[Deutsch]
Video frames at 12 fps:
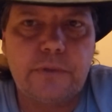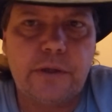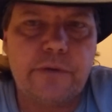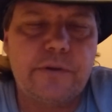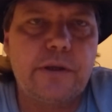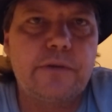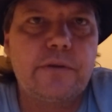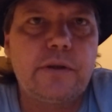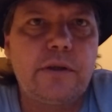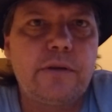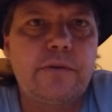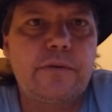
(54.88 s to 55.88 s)
das nächste
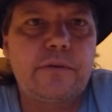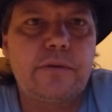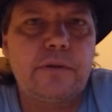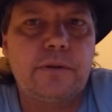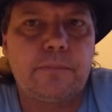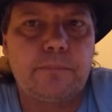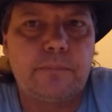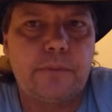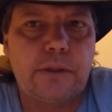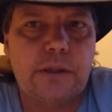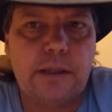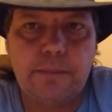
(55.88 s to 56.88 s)
ist, ähm,
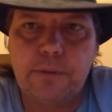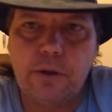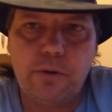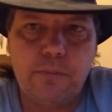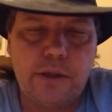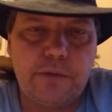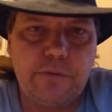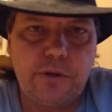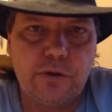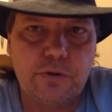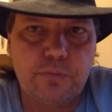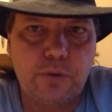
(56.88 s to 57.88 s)
ich habe ja auch meine
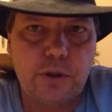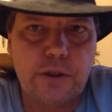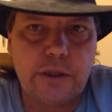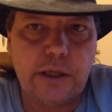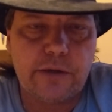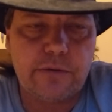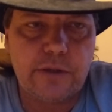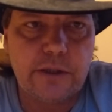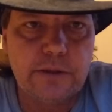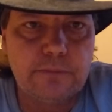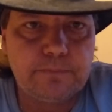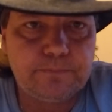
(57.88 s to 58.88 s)
Videos
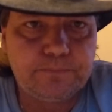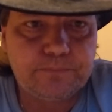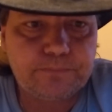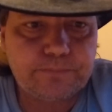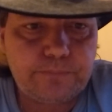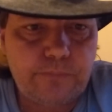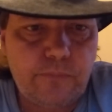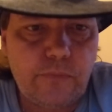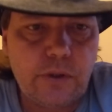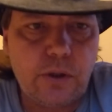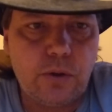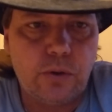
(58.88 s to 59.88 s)
monetarisiert.
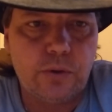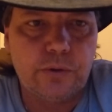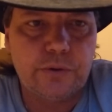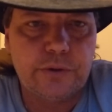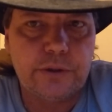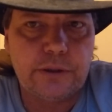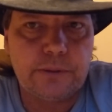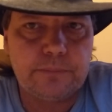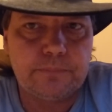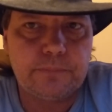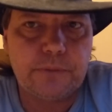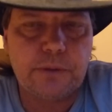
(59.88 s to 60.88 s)
Und
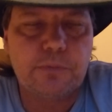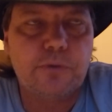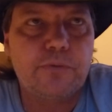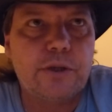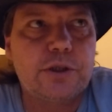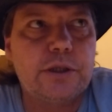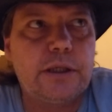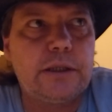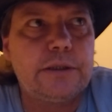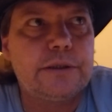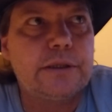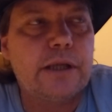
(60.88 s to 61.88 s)
ähm, ich muss
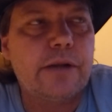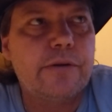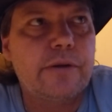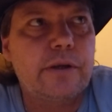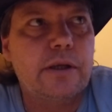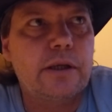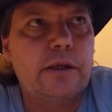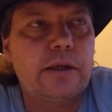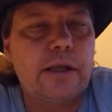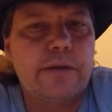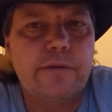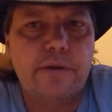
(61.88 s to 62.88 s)
feststellen, dass ich in
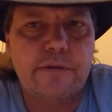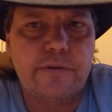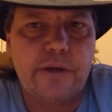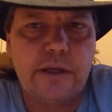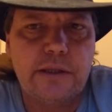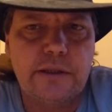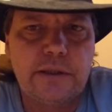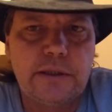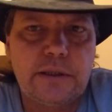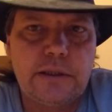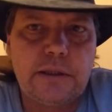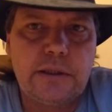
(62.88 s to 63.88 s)
letzter Zeit,
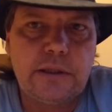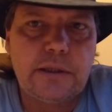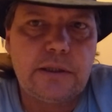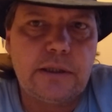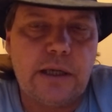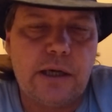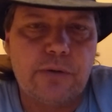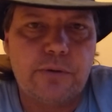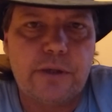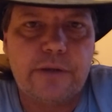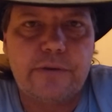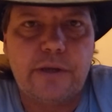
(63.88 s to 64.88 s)
also
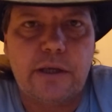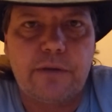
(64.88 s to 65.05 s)
dass der